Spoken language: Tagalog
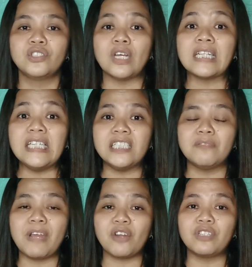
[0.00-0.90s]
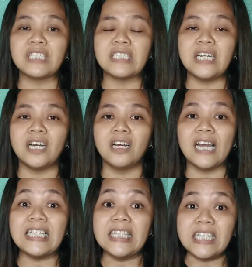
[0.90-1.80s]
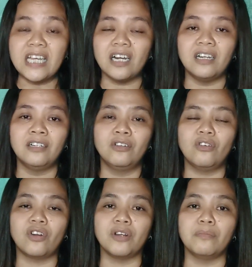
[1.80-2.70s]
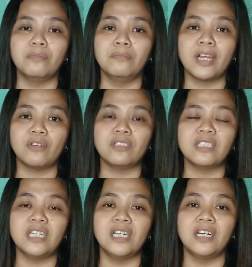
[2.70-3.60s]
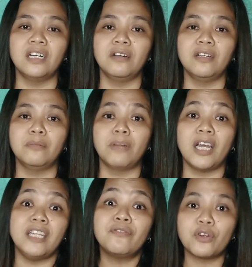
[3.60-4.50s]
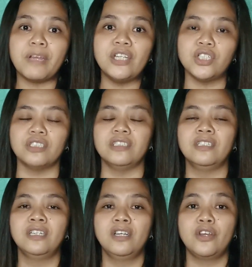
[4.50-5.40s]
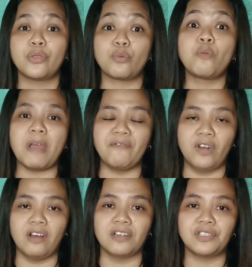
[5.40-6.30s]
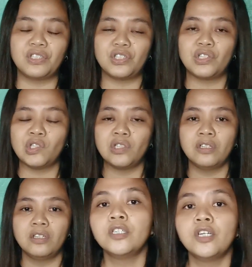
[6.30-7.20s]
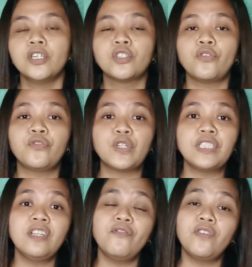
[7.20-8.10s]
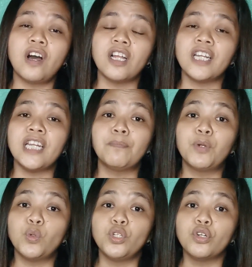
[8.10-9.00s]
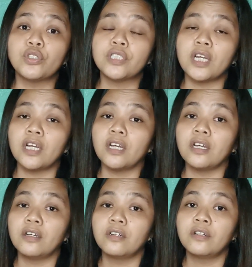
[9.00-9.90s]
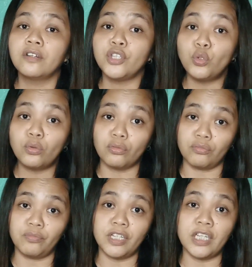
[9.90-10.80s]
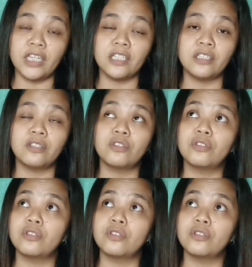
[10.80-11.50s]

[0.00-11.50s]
so at least meron na silang idea or meron na silang mga information through my vlogs. So first na vlog na in-upload ko sa YouTube is